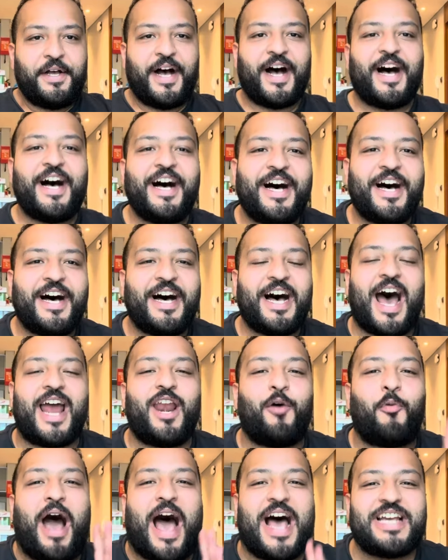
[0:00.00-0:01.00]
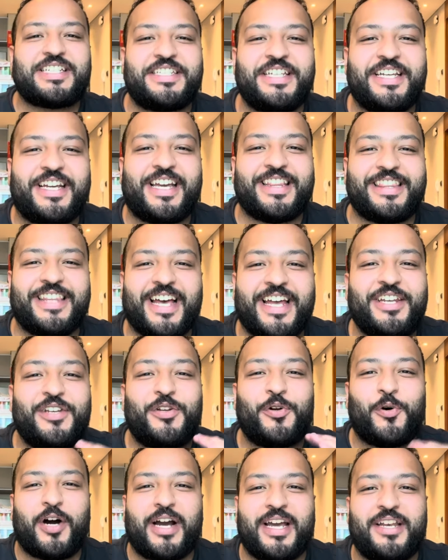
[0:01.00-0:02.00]
ها انا وحشني جدا
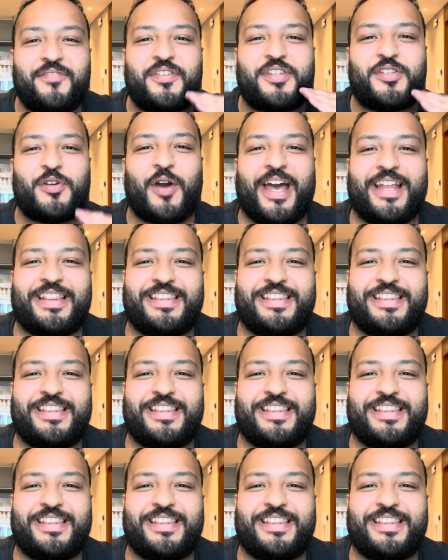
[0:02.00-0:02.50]
نوع الفيديوهات